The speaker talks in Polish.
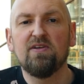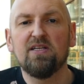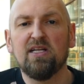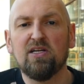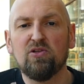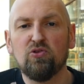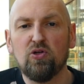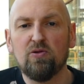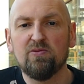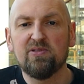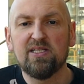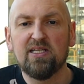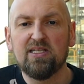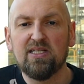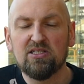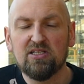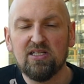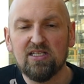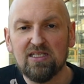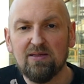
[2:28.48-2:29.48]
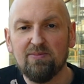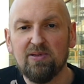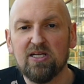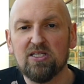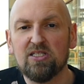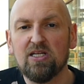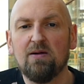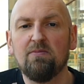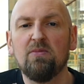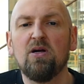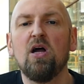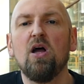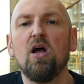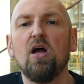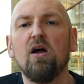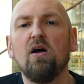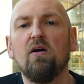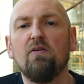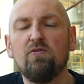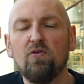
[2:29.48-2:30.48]
na którą serdecznie zapraszam
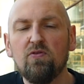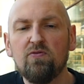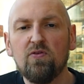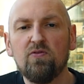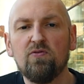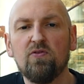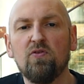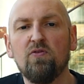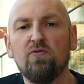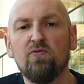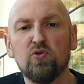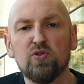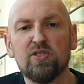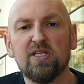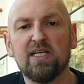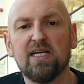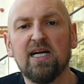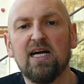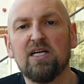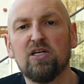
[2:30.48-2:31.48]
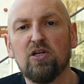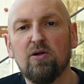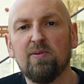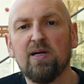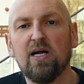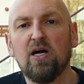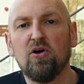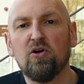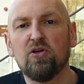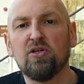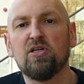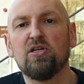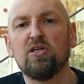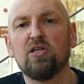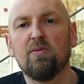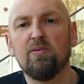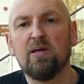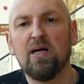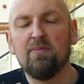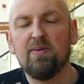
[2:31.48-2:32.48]

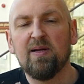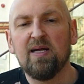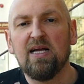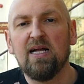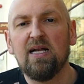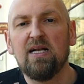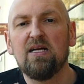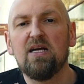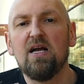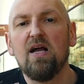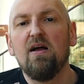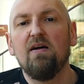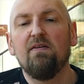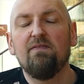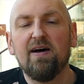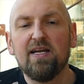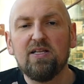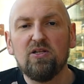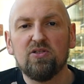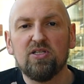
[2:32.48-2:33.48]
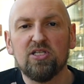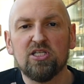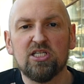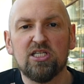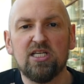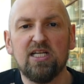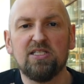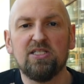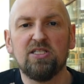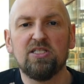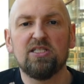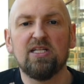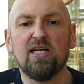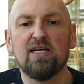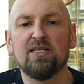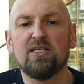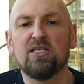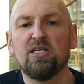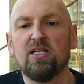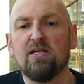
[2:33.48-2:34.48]
www.wtk.org.pl. Warto też śledzić
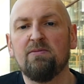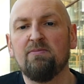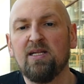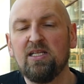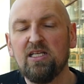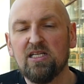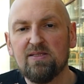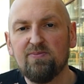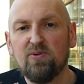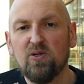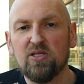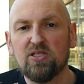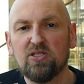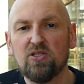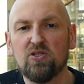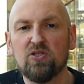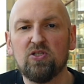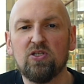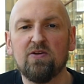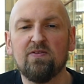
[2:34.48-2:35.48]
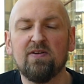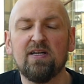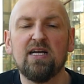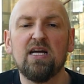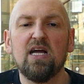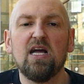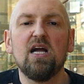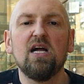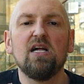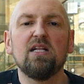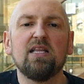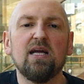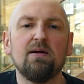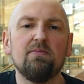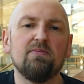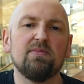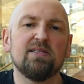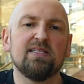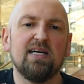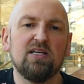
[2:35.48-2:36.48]
nasze media społecznościowe.
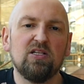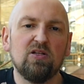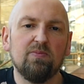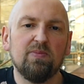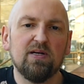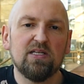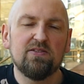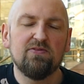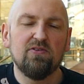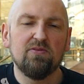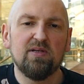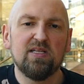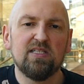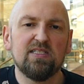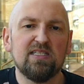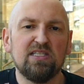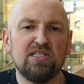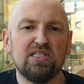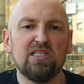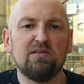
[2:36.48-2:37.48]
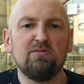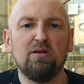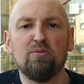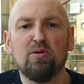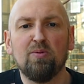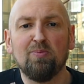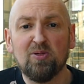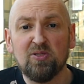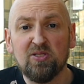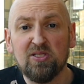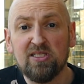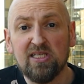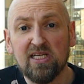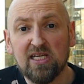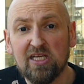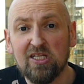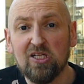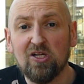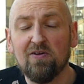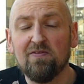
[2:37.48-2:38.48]
Tam znajdą Państwo m.in.
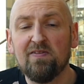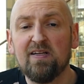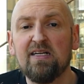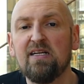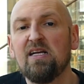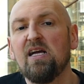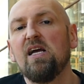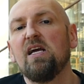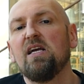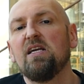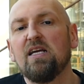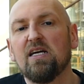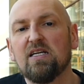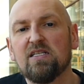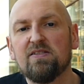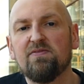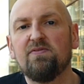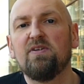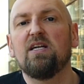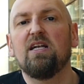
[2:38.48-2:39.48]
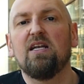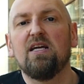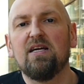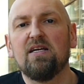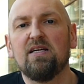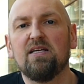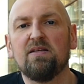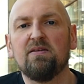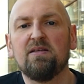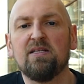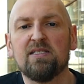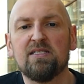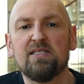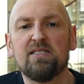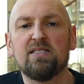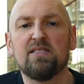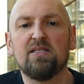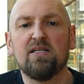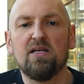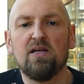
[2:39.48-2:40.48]
propozycje kinowe, jak zwykle
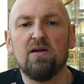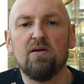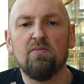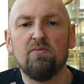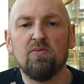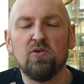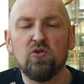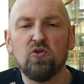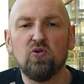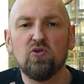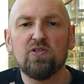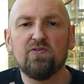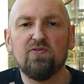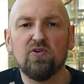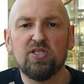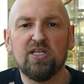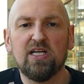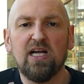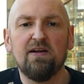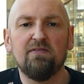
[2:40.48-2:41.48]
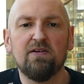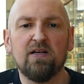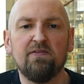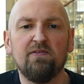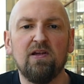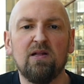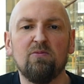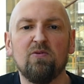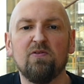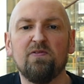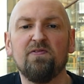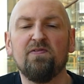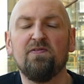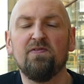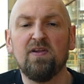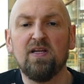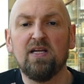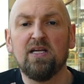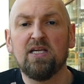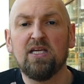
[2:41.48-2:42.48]
jest e, mnóstwo ciekawych filmów
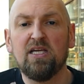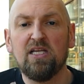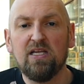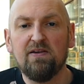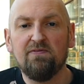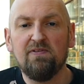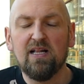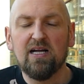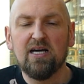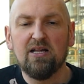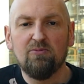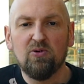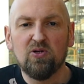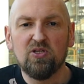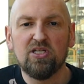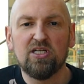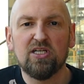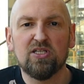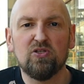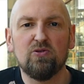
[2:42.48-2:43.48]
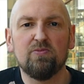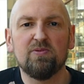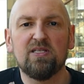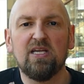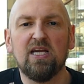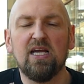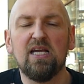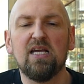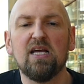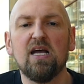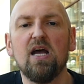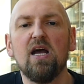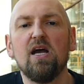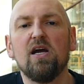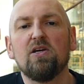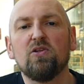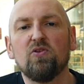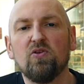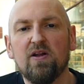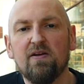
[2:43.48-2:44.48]
w kinie Filharmonii Kaszubskiej,
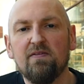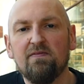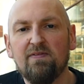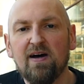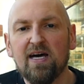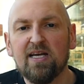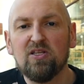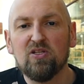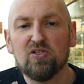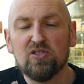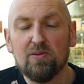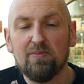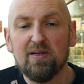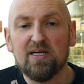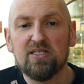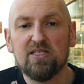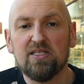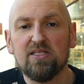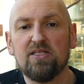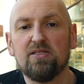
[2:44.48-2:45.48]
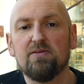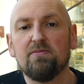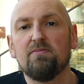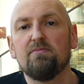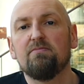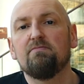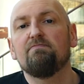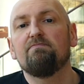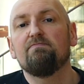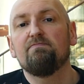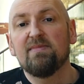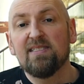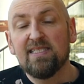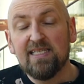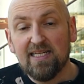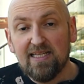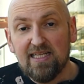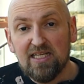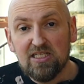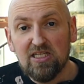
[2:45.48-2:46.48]
które warto zobaczyć.
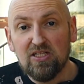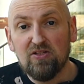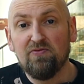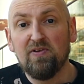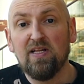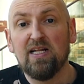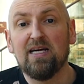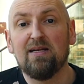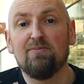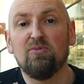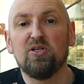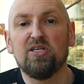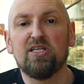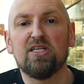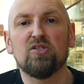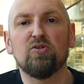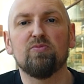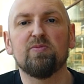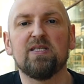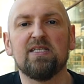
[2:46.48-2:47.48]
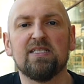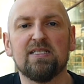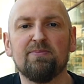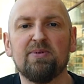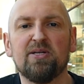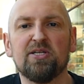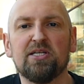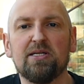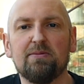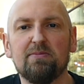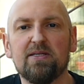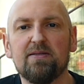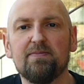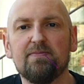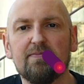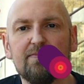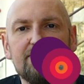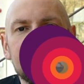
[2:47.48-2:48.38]
Serdecznie do Filharmonii Kaszubskiej zapraszamy.